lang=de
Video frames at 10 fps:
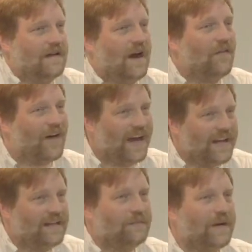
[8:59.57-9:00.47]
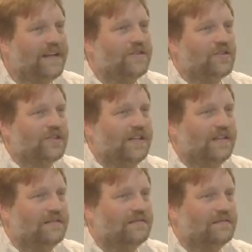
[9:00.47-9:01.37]
Auf eigenen Beinen
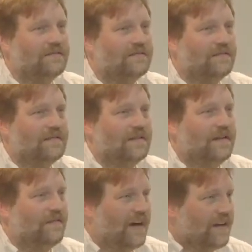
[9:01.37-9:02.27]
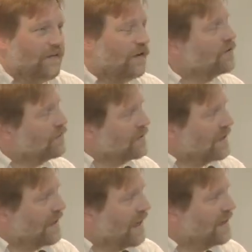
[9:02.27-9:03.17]
stehen. Verantwortung für
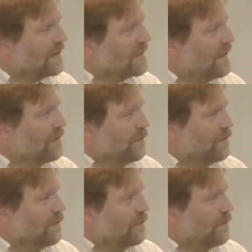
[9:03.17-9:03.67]
sein eigenes Leben